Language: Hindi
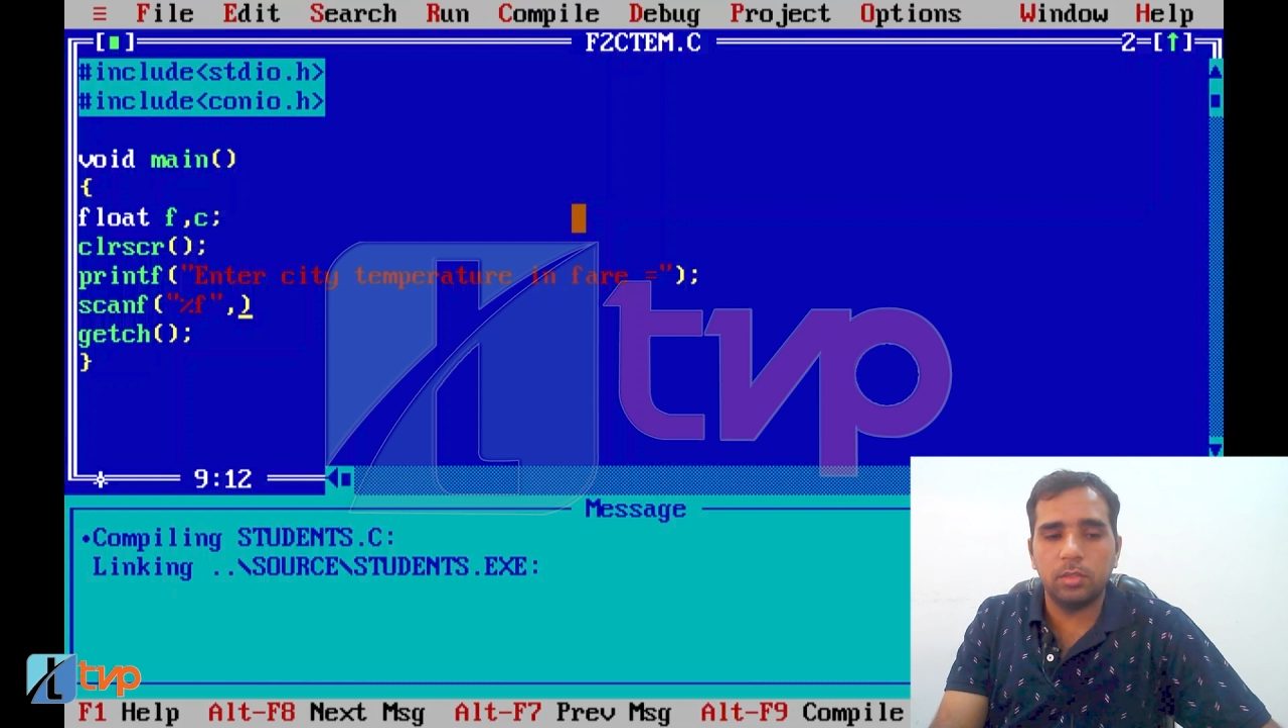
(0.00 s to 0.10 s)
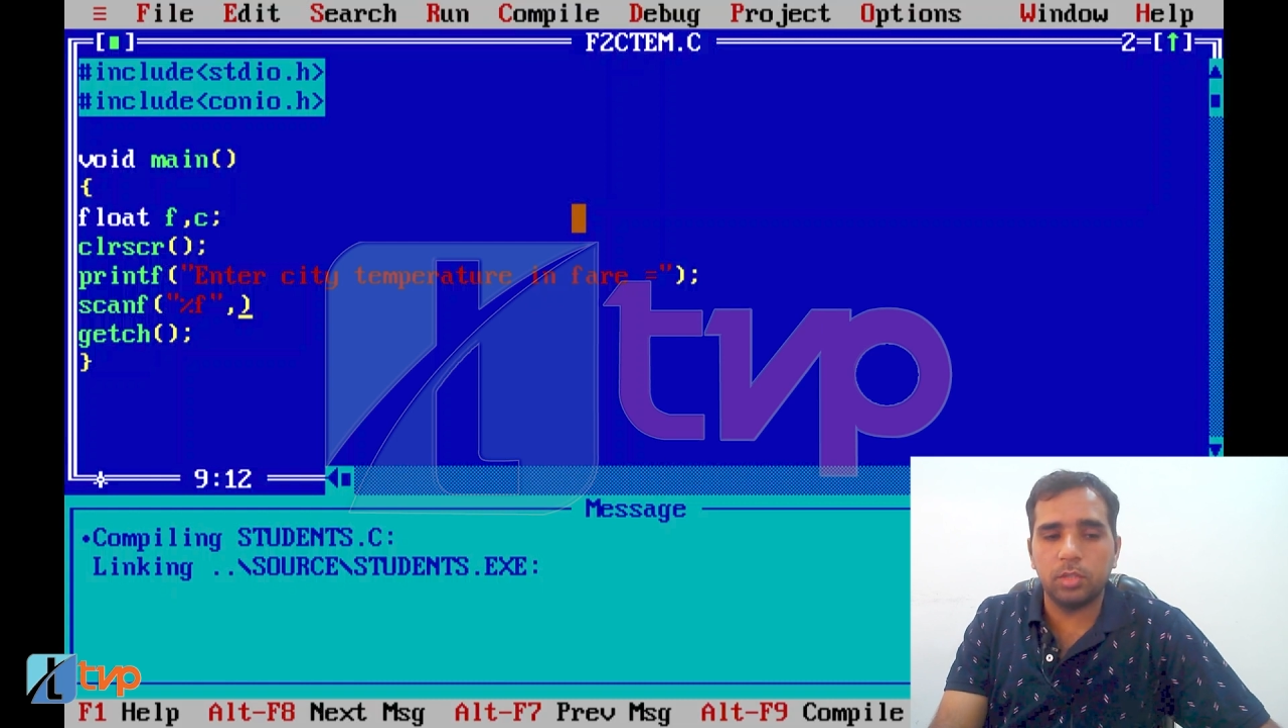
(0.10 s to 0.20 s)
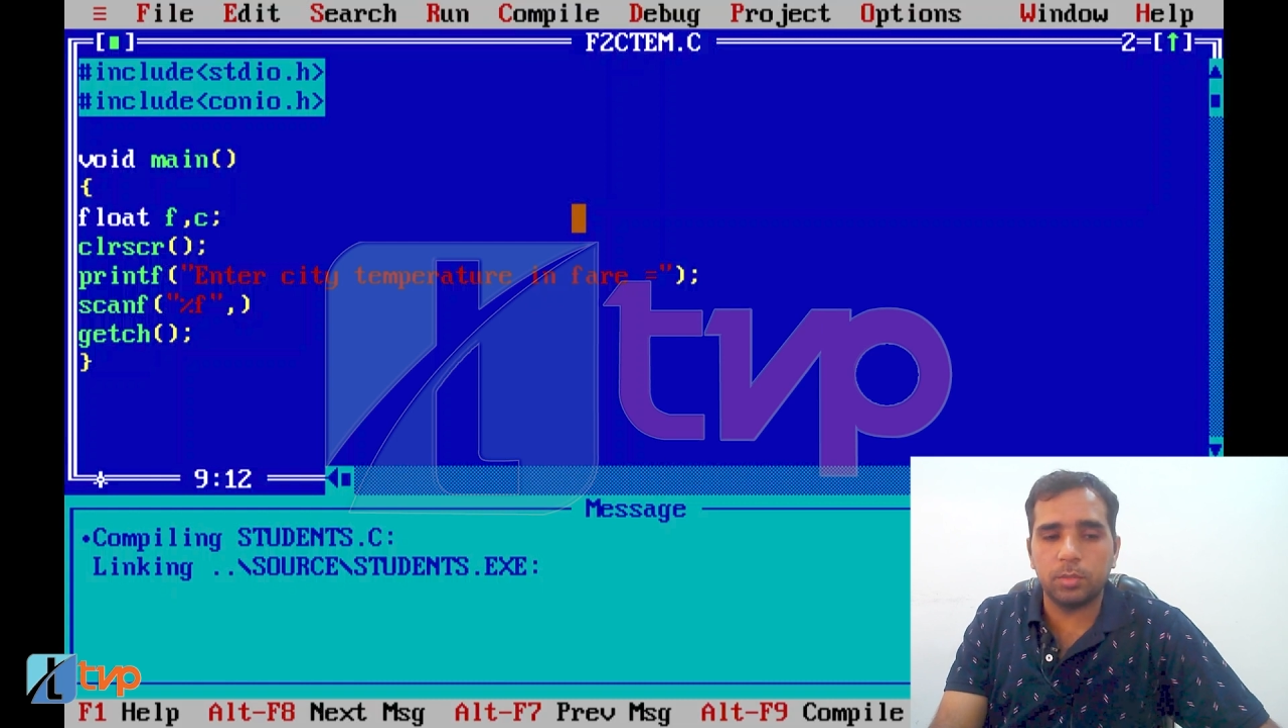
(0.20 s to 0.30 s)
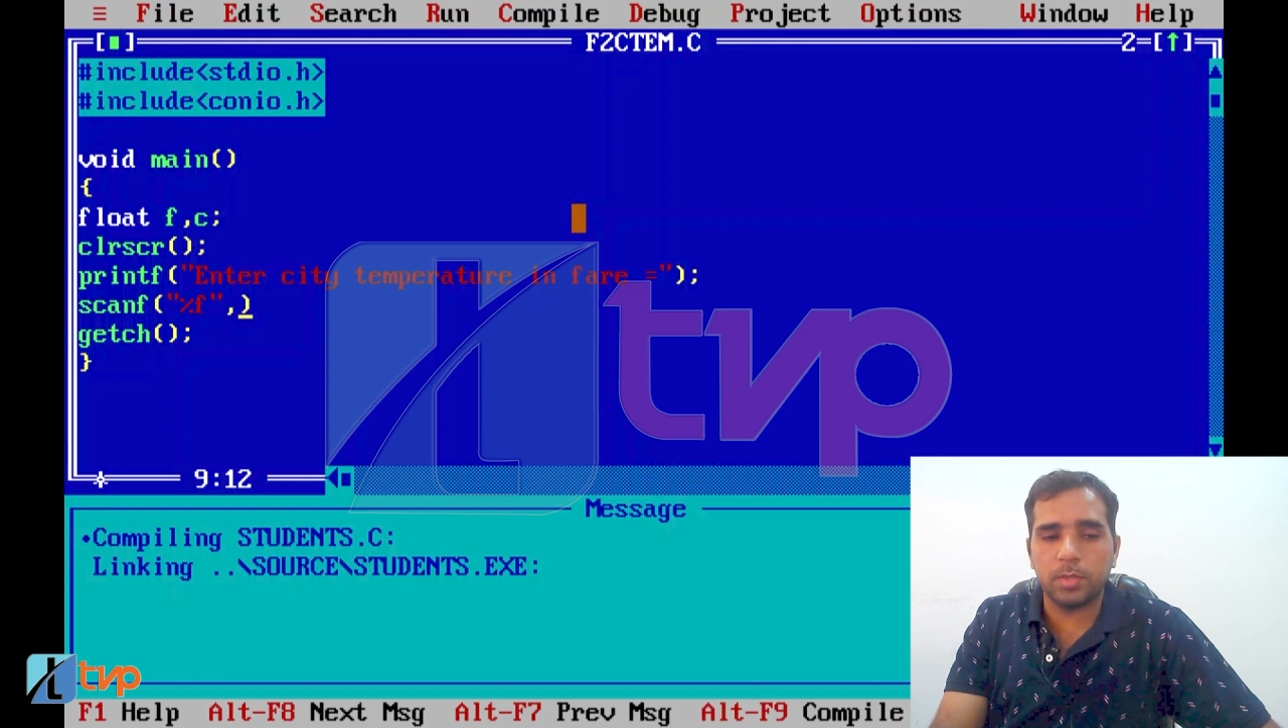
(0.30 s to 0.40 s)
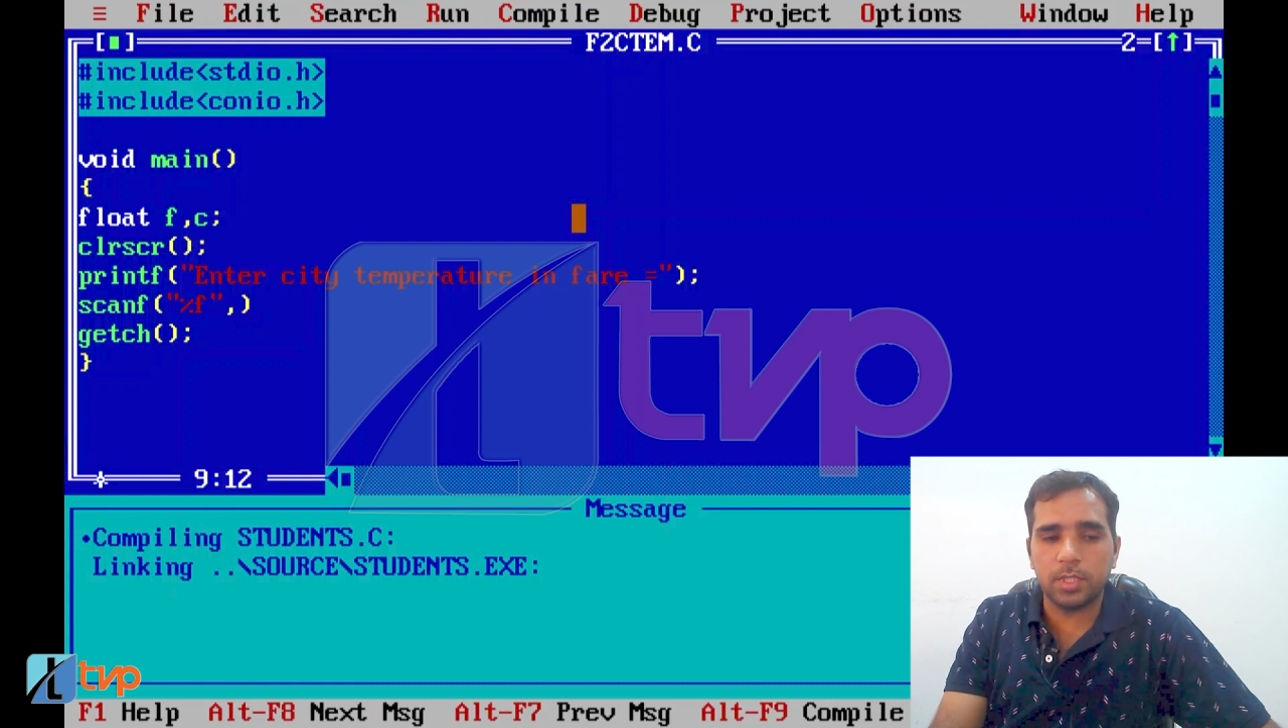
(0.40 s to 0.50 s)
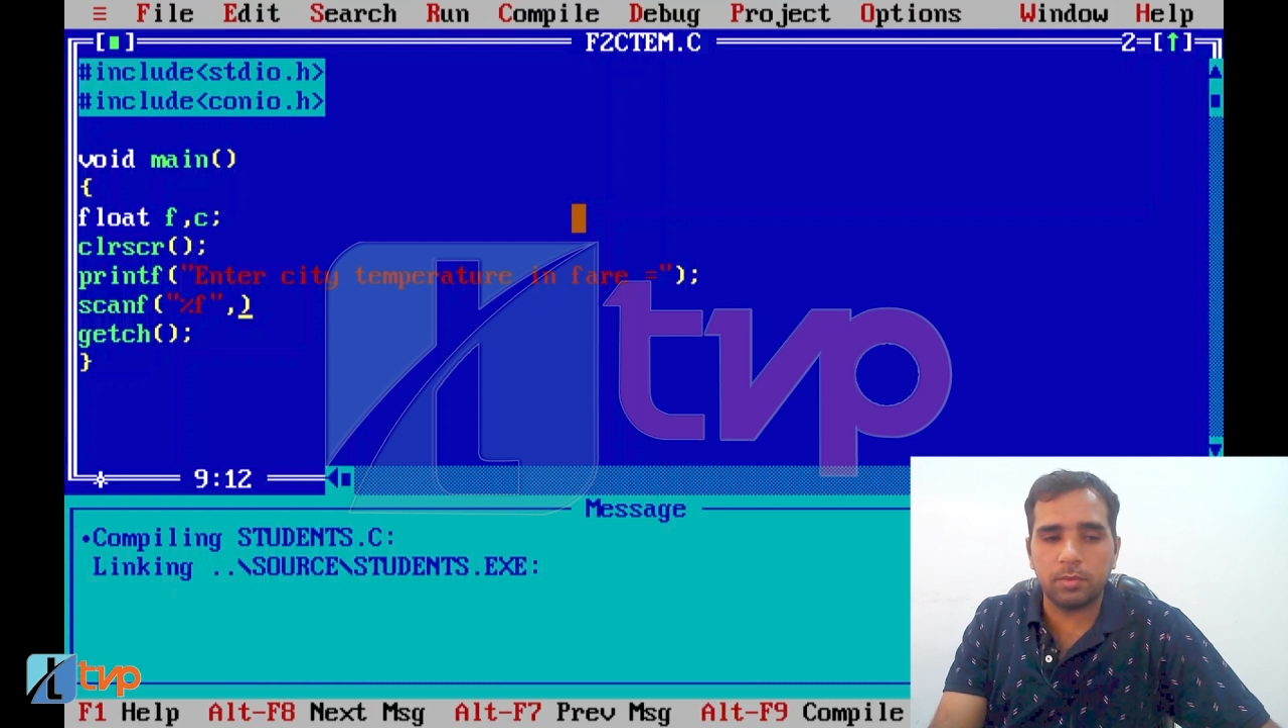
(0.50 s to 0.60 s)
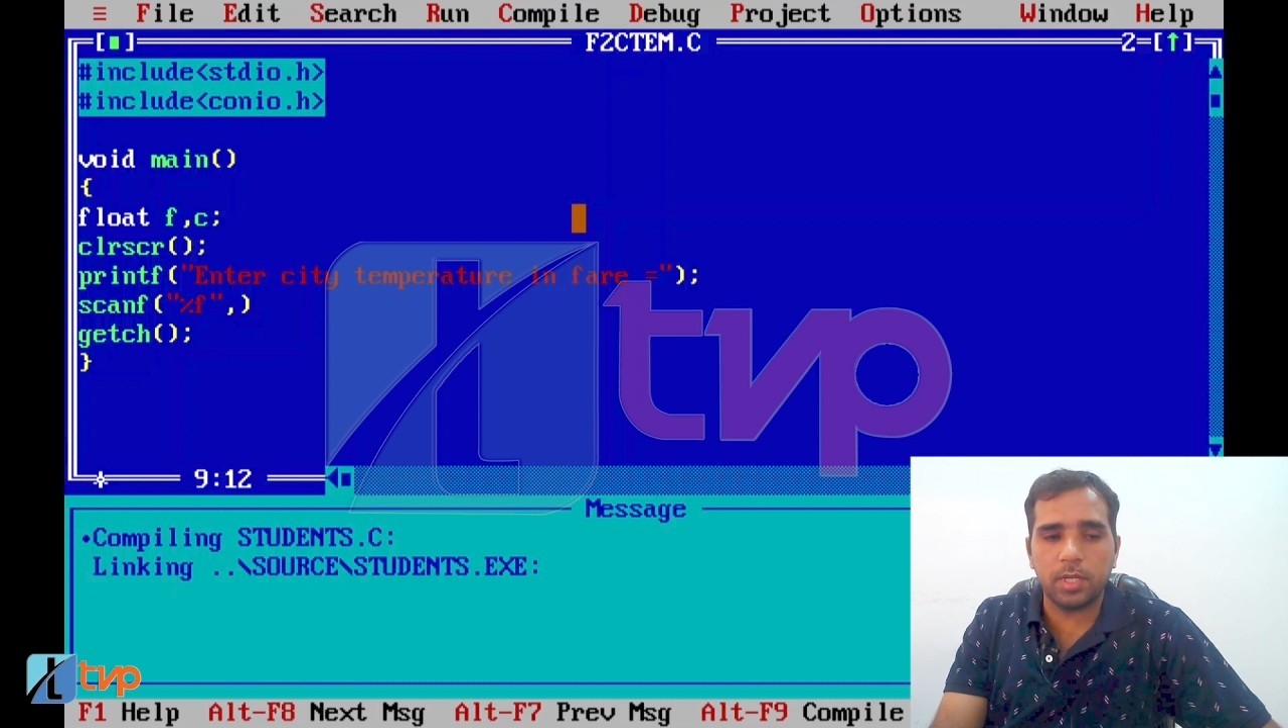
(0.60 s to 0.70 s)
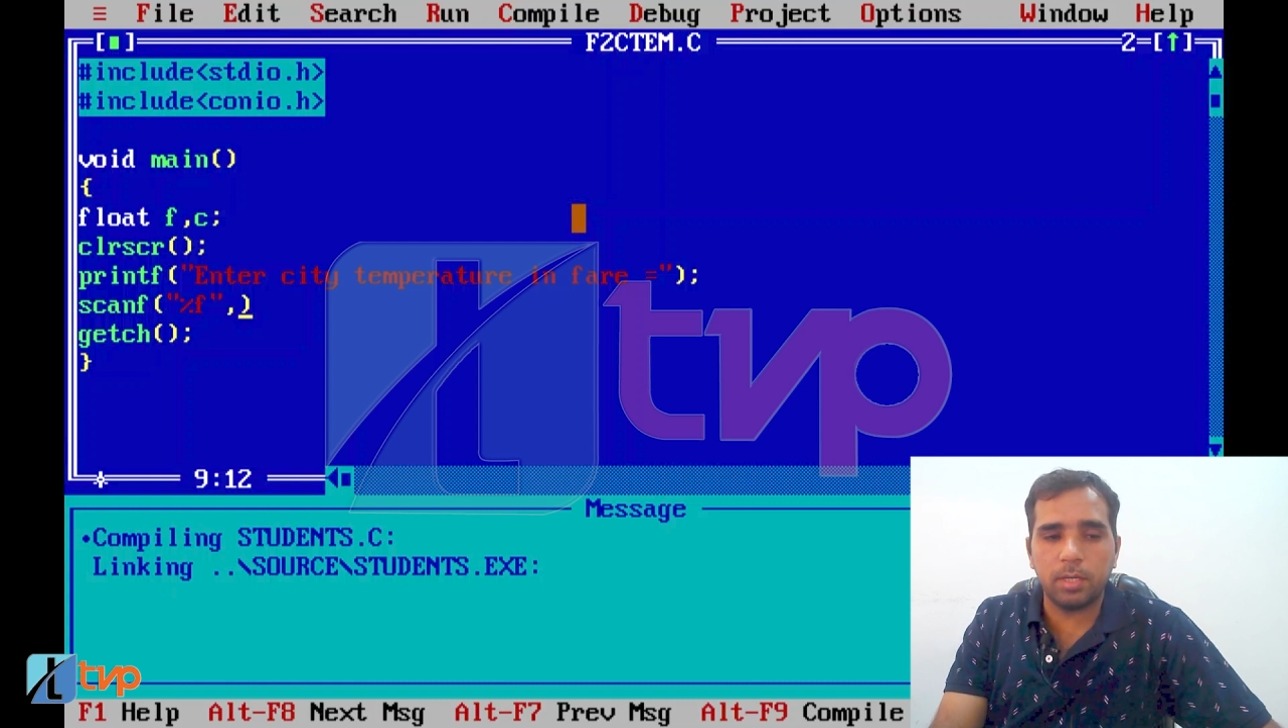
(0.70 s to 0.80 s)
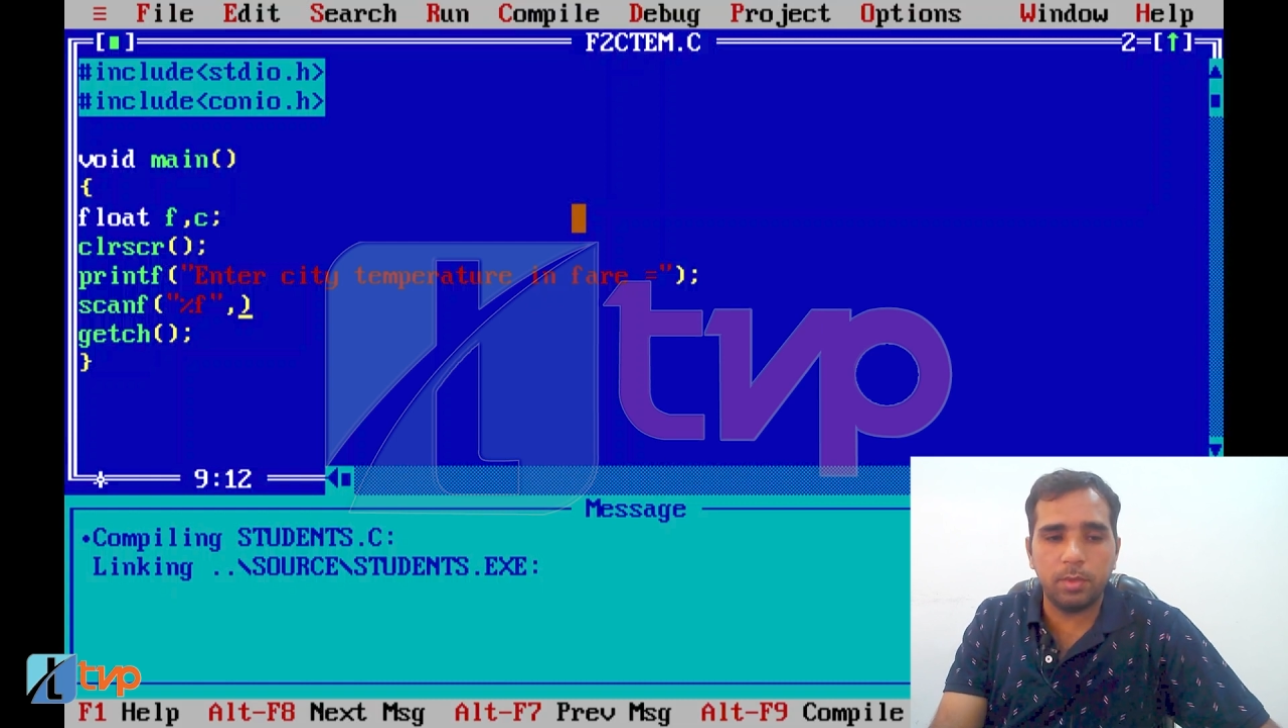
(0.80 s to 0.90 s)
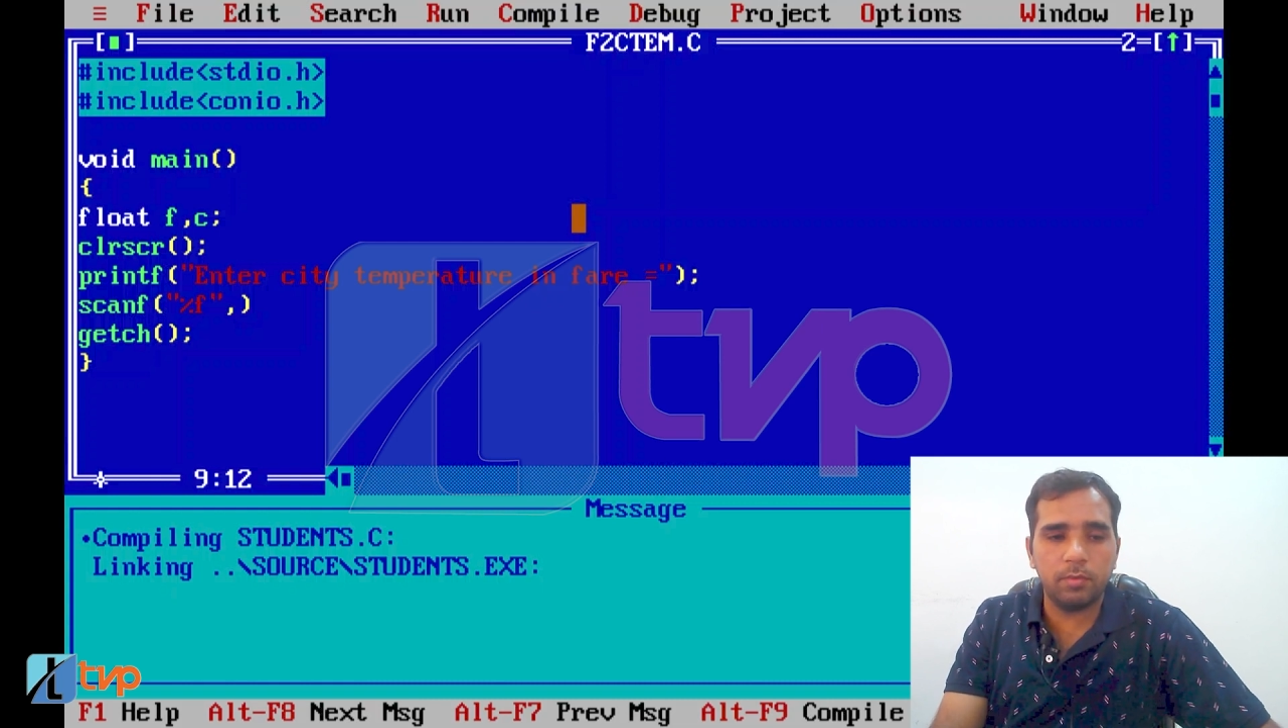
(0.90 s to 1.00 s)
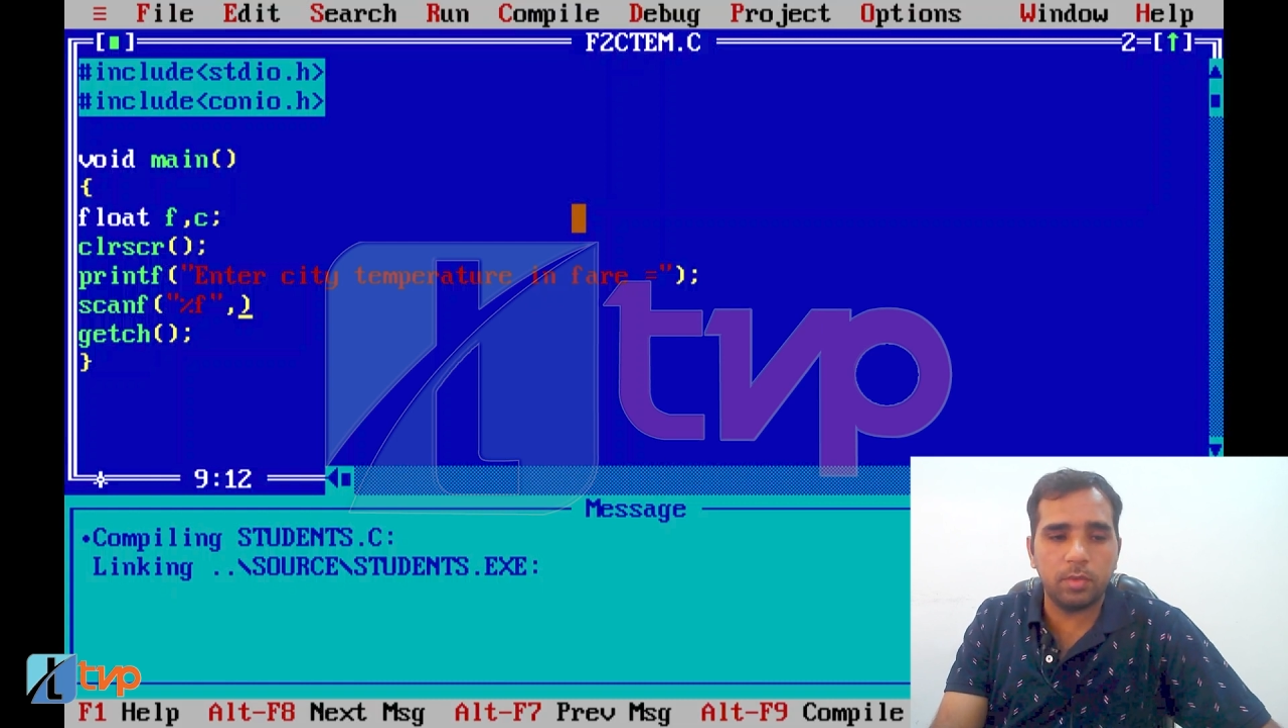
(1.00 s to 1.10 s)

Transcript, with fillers: तो स्पेसिफायर भी